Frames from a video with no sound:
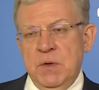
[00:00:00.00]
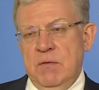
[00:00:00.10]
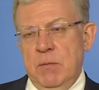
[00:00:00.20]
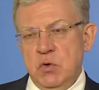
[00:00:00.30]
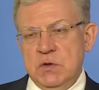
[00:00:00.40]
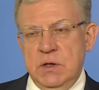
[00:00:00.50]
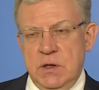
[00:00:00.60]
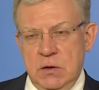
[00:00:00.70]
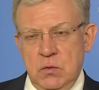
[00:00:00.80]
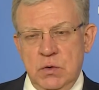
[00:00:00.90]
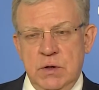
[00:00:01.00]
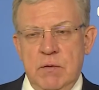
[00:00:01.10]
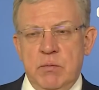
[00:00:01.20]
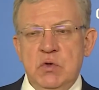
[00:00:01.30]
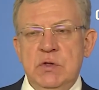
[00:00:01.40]
Вопросы экологии,
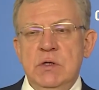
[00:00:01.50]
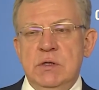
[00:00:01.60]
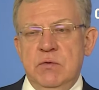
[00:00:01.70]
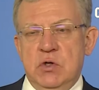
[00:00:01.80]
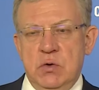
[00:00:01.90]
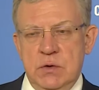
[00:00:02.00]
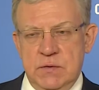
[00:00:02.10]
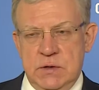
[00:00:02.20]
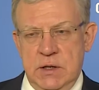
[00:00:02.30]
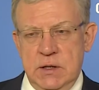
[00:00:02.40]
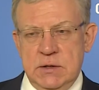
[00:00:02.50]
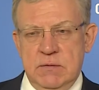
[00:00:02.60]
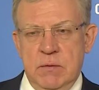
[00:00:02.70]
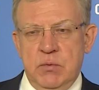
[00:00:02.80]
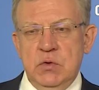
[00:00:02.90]
вопросы незавершенного строительства,
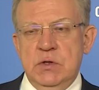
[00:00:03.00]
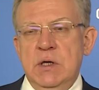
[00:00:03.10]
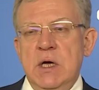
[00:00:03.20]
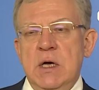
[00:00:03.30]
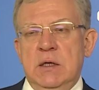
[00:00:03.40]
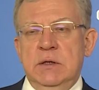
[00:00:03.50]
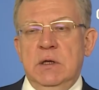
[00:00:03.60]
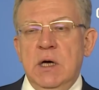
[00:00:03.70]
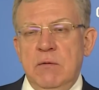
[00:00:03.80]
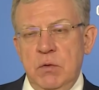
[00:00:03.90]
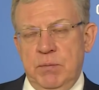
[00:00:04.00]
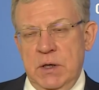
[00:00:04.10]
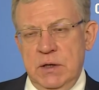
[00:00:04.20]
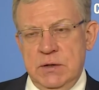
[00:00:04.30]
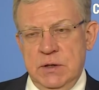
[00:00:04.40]
вопросы долговой
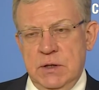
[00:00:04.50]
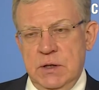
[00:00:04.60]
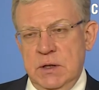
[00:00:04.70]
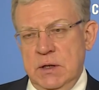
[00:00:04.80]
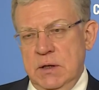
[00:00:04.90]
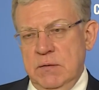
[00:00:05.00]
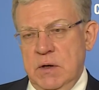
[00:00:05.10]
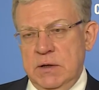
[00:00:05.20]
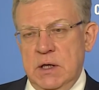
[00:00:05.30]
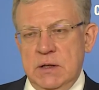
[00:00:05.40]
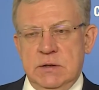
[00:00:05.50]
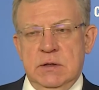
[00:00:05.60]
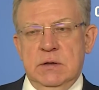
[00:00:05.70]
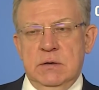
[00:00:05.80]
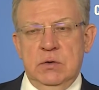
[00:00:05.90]
политики и
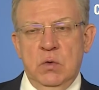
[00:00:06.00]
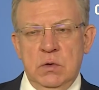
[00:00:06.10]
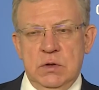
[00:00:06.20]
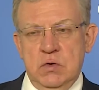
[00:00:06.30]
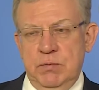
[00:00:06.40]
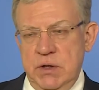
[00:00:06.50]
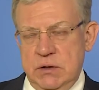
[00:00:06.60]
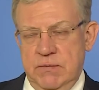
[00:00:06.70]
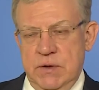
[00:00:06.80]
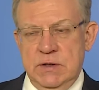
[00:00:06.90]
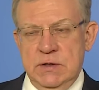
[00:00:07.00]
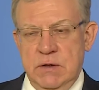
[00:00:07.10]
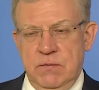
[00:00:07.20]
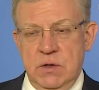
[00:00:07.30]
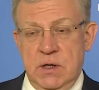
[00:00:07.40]
анализа долга субъектов
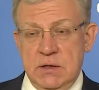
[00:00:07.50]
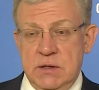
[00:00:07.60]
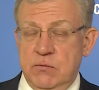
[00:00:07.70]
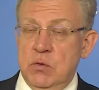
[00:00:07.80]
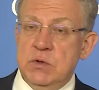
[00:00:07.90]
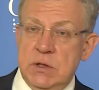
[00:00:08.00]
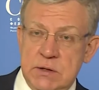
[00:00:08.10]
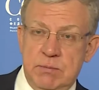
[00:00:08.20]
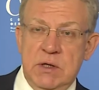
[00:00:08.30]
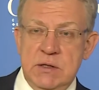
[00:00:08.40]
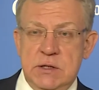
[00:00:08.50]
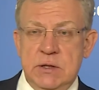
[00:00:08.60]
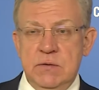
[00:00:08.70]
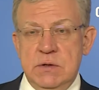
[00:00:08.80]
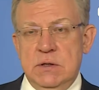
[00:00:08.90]
Российской Федерации, а в том числе и
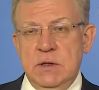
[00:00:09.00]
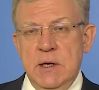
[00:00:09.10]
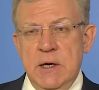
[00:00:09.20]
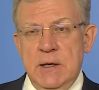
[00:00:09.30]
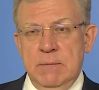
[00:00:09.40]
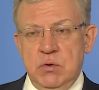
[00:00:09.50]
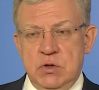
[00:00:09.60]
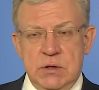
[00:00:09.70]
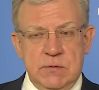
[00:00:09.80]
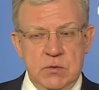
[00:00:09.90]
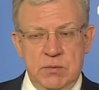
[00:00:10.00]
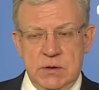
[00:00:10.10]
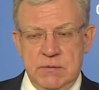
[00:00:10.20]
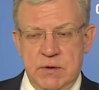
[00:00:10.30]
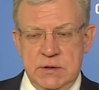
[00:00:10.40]
сбалансированности бюджета
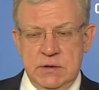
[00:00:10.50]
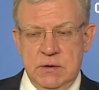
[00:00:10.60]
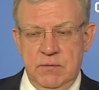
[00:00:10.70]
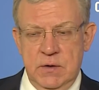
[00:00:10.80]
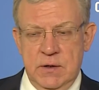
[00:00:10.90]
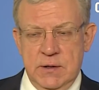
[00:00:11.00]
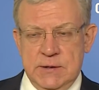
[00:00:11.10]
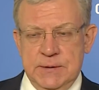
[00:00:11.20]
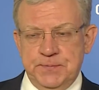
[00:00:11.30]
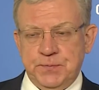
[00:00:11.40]
субъектов Российской Федерации.